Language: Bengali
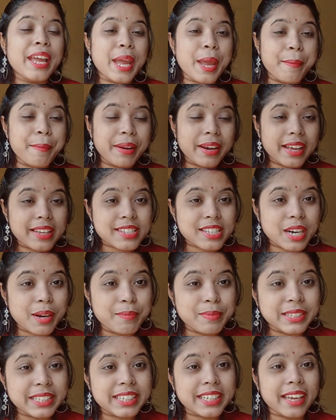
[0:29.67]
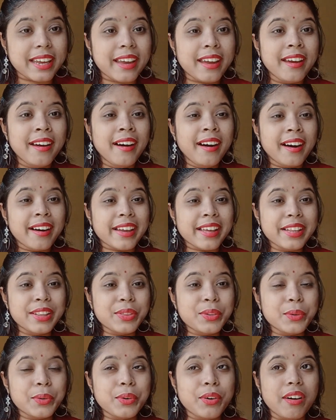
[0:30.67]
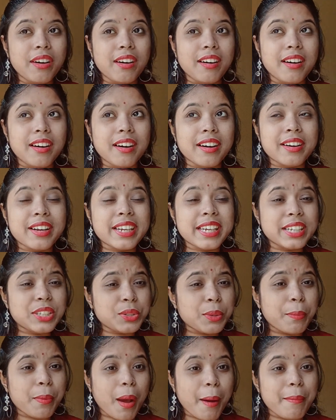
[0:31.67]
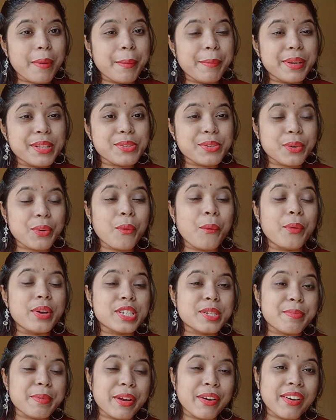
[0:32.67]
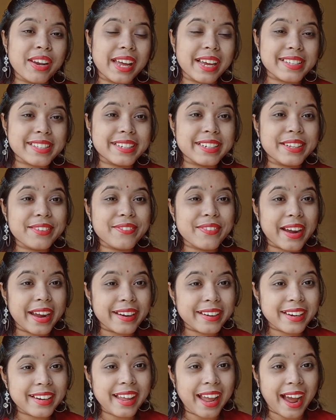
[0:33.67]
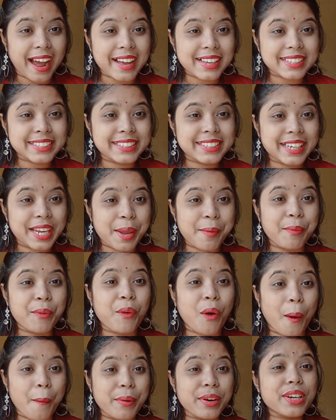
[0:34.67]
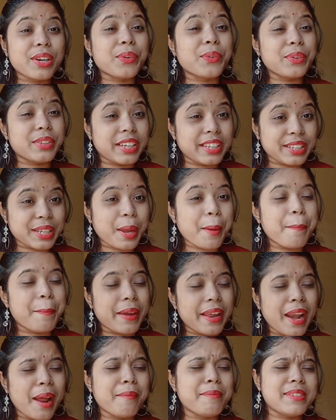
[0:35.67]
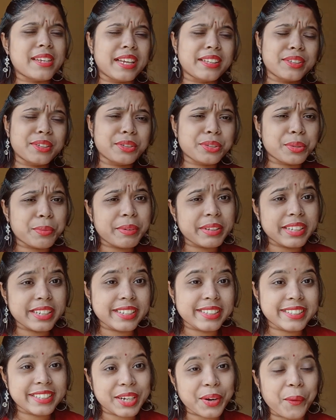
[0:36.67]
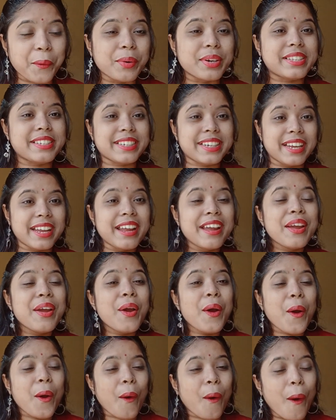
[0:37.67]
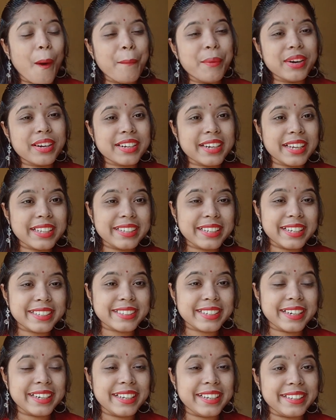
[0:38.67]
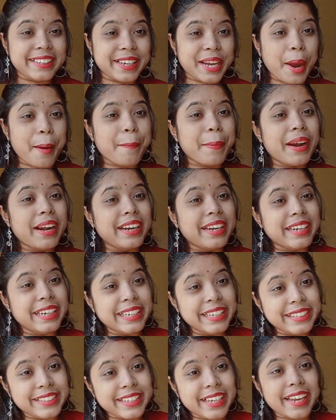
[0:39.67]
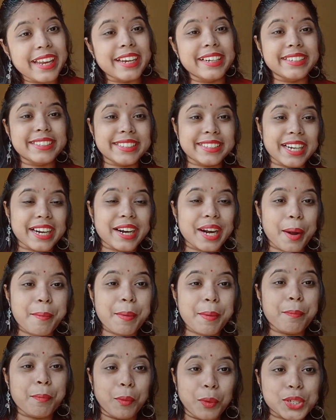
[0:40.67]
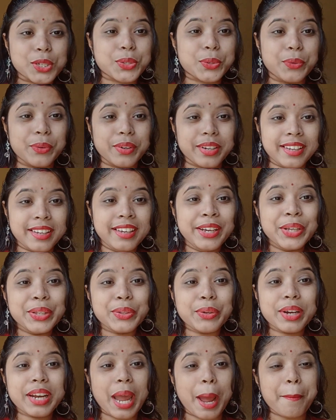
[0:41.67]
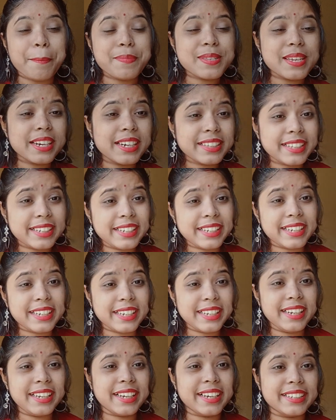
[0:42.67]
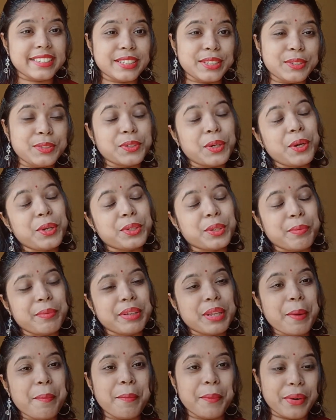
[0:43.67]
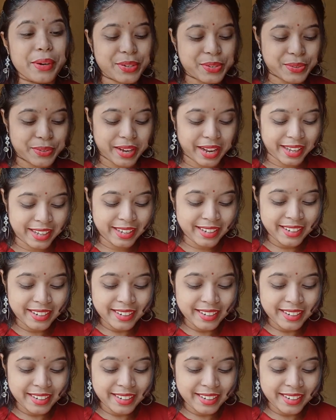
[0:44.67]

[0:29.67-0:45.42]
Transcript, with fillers: হিমেল শ্রমজিকে কিন্তু কিছু প্রবলেমের জন্য ওয়েস্ট বেঙ্গলে আসেনি ফাইনালি আসছে এবং খবরটা কোথা থেকে পেলাম জানতে তো তোমাদের ইচ্ছে করছে খবরটা দিয়েছেন ইধিকা পাল নিজে ইনস্টাগ্রামে পোস্ট করে তো ক্যাপশানে তিনি কি লিখেছেন চলো তোমাদের পড়ে শোনাই